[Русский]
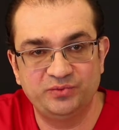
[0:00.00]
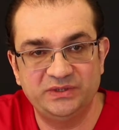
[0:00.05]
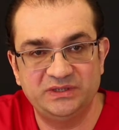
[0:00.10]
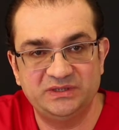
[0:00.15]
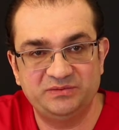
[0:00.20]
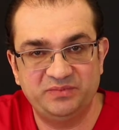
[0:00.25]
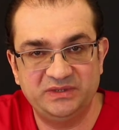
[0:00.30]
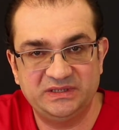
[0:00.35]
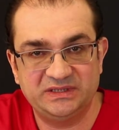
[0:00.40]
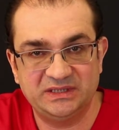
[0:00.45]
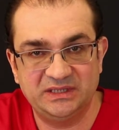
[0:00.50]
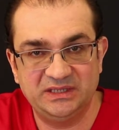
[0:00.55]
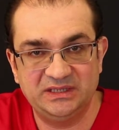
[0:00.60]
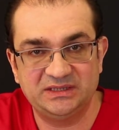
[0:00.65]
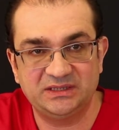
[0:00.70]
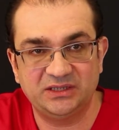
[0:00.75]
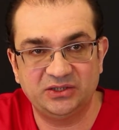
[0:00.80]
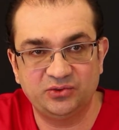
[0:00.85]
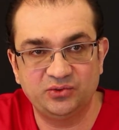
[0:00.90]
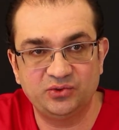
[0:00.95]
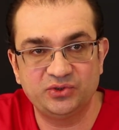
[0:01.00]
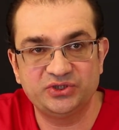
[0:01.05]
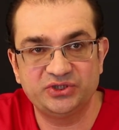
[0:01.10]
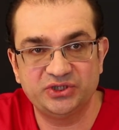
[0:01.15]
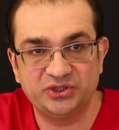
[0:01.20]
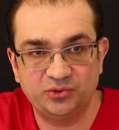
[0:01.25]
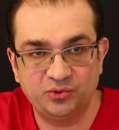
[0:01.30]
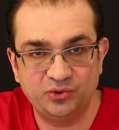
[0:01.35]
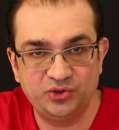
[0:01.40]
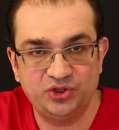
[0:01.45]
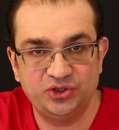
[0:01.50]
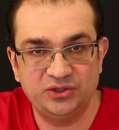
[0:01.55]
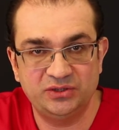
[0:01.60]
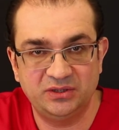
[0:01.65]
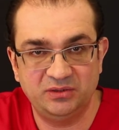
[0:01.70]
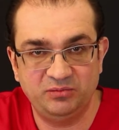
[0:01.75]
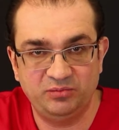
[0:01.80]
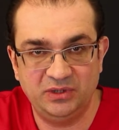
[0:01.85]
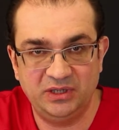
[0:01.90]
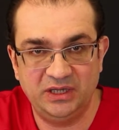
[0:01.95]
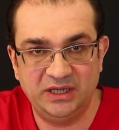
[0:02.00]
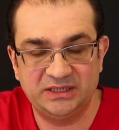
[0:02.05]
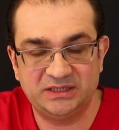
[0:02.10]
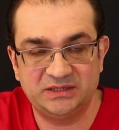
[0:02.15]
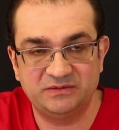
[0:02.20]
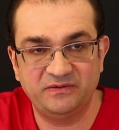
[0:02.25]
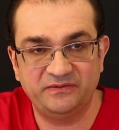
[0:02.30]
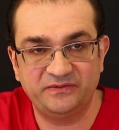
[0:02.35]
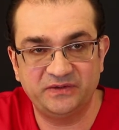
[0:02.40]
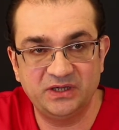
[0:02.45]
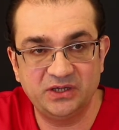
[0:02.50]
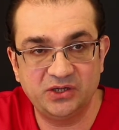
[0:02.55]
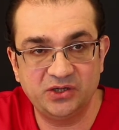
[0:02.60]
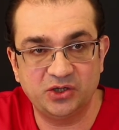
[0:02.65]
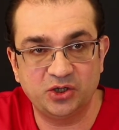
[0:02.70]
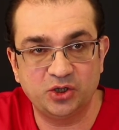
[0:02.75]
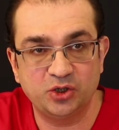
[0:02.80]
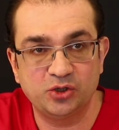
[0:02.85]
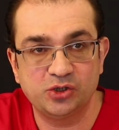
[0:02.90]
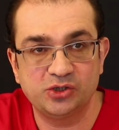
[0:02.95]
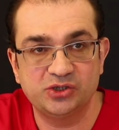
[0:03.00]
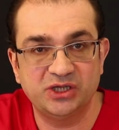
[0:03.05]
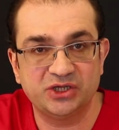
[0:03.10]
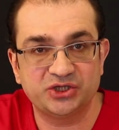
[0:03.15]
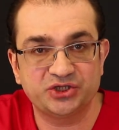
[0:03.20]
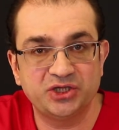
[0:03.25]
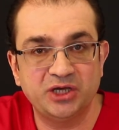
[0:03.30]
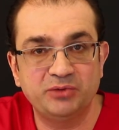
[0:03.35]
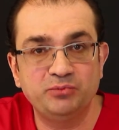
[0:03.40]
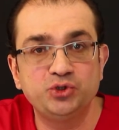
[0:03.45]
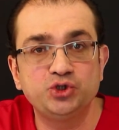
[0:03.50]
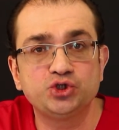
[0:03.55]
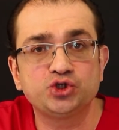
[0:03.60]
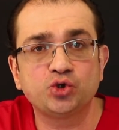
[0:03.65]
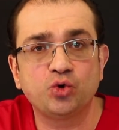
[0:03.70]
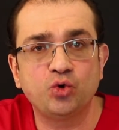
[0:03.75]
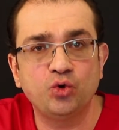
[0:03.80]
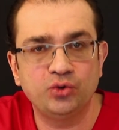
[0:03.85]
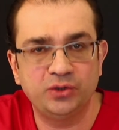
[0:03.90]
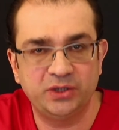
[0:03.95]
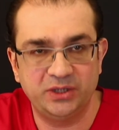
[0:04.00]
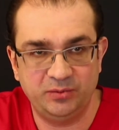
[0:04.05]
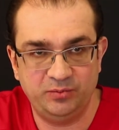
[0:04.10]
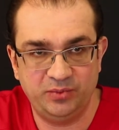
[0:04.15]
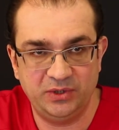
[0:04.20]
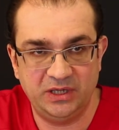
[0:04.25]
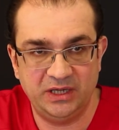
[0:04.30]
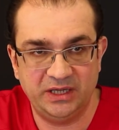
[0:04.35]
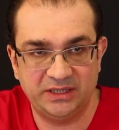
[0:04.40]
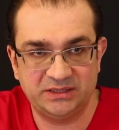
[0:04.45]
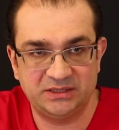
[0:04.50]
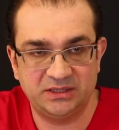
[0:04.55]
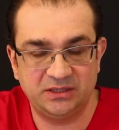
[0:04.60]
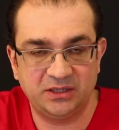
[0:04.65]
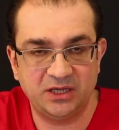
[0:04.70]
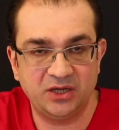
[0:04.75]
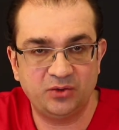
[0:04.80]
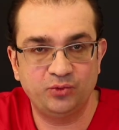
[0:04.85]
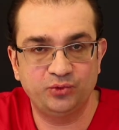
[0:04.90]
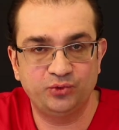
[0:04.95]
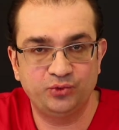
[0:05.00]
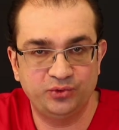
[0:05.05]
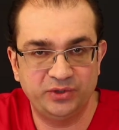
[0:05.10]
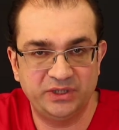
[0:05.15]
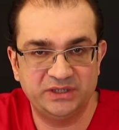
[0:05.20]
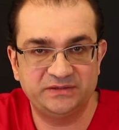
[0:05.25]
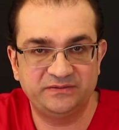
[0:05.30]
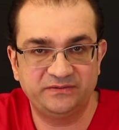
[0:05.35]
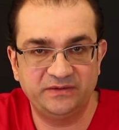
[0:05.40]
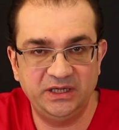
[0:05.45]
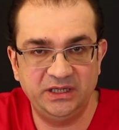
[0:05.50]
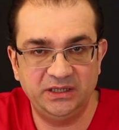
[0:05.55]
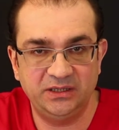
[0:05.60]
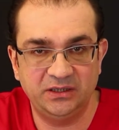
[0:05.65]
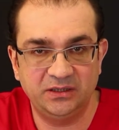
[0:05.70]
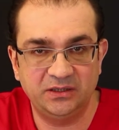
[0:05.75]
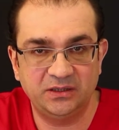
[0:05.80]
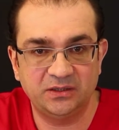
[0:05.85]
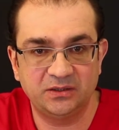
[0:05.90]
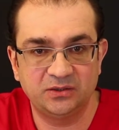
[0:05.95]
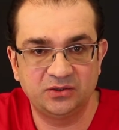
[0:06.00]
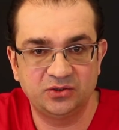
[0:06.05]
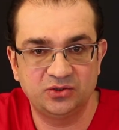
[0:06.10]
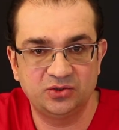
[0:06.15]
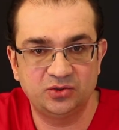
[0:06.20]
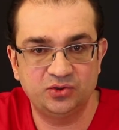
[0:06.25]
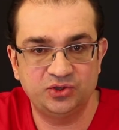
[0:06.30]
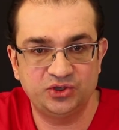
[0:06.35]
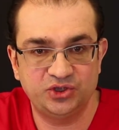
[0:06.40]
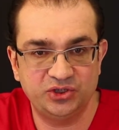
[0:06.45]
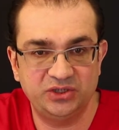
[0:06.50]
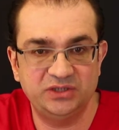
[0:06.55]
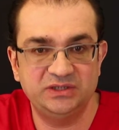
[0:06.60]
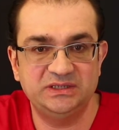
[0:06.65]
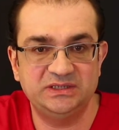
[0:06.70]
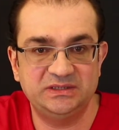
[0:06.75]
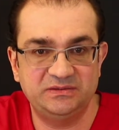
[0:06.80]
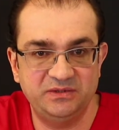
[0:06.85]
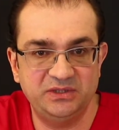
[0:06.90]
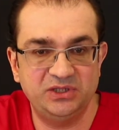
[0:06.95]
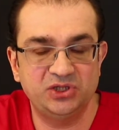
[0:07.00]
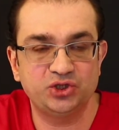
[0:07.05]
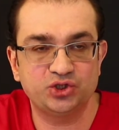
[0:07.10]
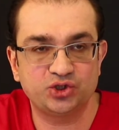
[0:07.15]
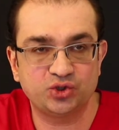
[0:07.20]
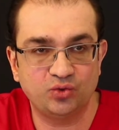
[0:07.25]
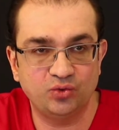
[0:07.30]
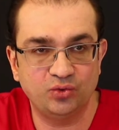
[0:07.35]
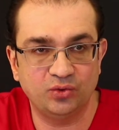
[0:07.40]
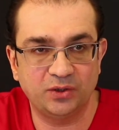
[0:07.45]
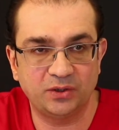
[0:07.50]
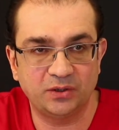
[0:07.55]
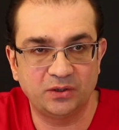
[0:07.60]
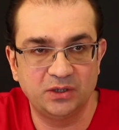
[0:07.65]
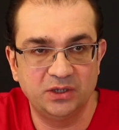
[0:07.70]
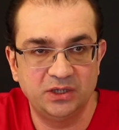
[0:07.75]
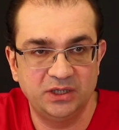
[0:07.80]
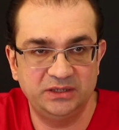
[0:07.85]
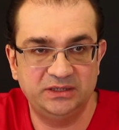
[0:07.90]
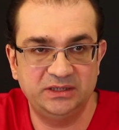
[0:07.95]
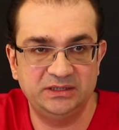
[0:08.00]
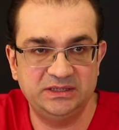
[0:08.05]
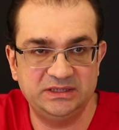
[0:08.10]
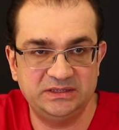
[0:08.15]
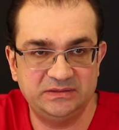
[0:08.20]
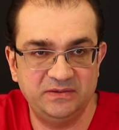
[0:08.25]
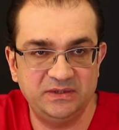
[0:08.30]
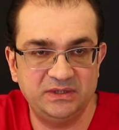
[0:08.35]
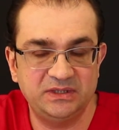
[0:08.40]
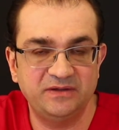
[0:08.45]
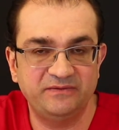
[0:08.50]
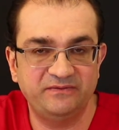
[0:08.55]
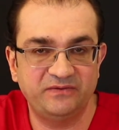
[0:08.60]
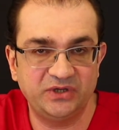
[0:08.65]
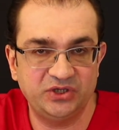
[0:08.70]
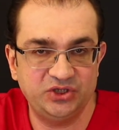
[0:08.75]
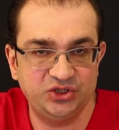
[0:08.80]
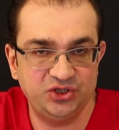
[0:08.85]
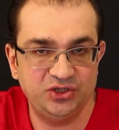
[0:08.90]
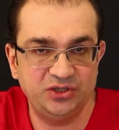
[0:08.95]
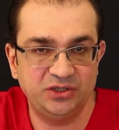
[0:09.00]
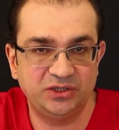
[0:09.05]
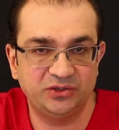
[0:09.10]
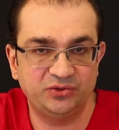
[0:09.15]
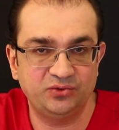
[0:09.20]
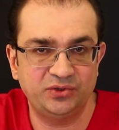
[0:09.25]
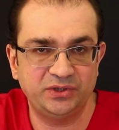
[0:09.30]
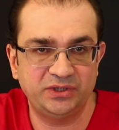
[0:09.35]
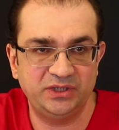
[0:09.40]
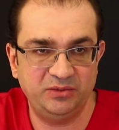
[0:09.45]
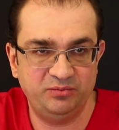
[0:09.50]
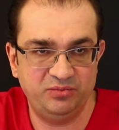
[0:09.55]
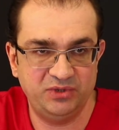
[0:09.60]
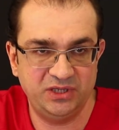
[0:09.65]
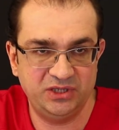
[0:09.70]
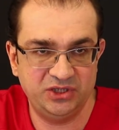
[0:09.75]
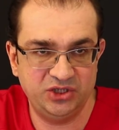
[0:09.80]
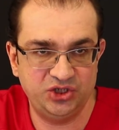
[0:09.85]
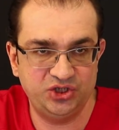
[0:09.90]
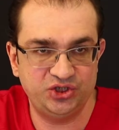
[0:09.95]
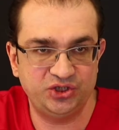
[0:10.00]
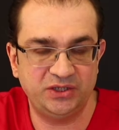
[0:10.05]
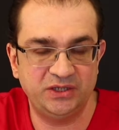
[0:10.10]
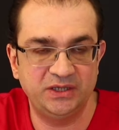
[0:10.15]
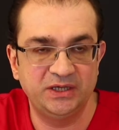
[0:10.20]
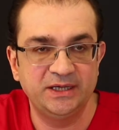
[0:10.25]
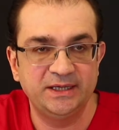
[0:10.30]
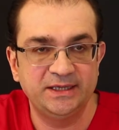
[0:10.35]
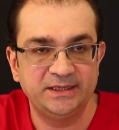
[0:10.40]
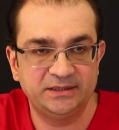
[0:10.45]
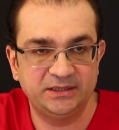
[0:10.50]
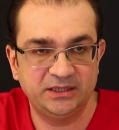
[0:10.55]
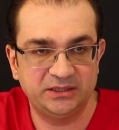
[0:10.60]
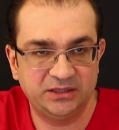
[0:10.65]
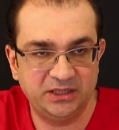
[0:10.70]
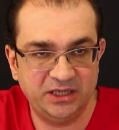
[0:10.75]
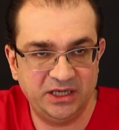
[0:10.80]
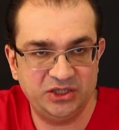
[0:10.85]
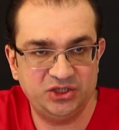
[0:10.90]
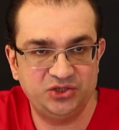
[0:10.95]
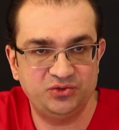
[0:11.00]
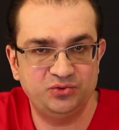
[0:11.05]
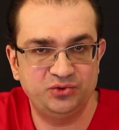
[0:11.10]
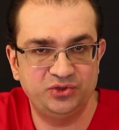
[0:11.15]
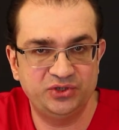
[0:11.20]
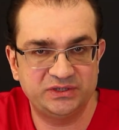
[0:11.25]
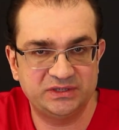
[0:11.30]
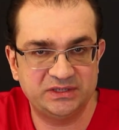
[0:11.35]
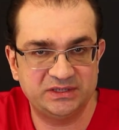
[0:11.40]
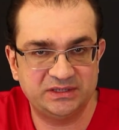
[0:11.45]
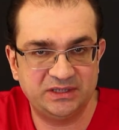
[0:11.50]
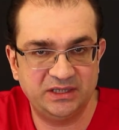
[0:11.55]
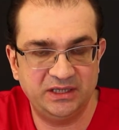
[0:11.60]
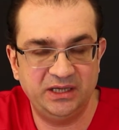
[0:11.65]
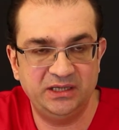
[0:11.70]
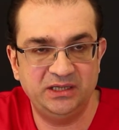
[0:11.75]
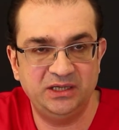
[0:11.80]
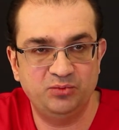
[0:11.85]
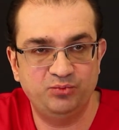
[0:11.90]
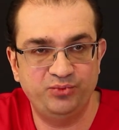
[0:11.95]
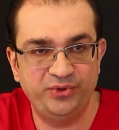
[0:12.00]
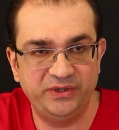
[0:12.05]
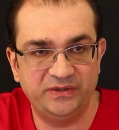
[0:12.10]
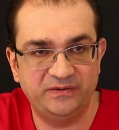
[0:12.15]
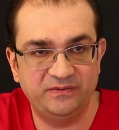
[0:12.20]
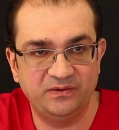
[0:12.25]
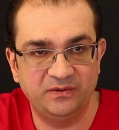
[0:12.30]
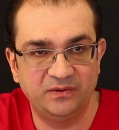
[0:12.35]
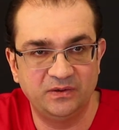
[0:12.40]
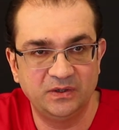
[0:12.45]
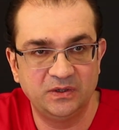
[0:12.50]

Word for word: быть специалист, который заточен на эпиляции, Во-вторых, должна быть школа эпиляции, как вот у нас в клинике. То есть это действительно школа. Это действительно врачи, которых я периодически натачиваю до состояния бритвы.